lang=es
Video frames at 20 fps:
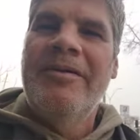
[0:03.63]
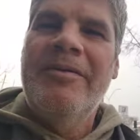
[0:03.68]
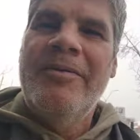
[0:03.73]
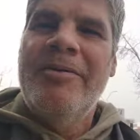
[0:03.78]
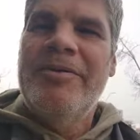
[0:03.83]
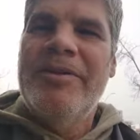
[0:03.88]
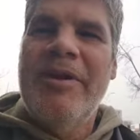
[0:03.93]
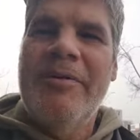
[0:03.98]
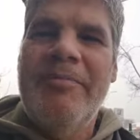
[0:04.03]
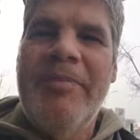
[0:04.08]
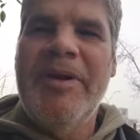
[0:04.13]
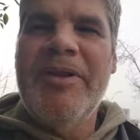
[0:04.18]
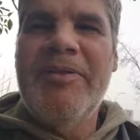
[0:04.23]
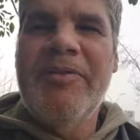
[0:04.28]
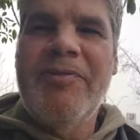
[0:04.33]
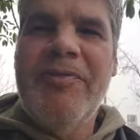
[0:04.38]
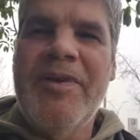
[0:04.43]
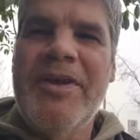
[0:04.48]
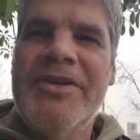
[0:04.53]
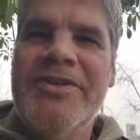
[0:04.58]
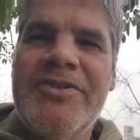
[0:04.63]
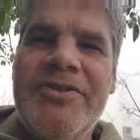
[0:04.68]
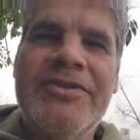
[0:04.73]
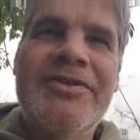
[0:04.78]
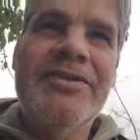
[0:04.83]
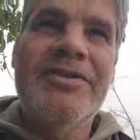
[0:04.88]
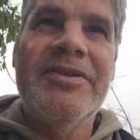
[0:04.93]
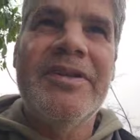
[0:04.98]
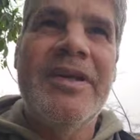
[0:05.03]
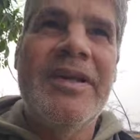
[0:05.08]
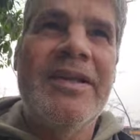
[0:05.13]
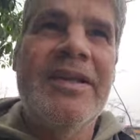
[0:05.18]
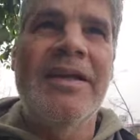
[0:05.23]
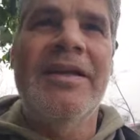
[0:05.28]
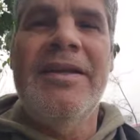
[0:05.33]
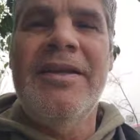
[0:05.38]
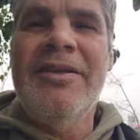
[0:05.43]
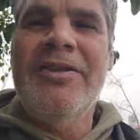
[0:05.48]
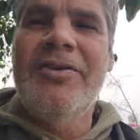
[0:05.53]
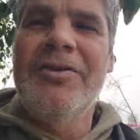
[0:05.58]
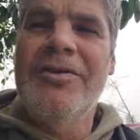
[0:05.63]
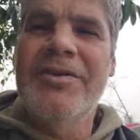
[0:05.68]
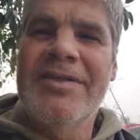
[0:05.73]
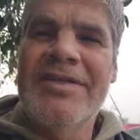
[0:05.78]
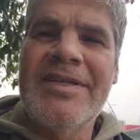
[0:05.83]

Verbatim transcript: como están Pantuflexos, Cristalitos,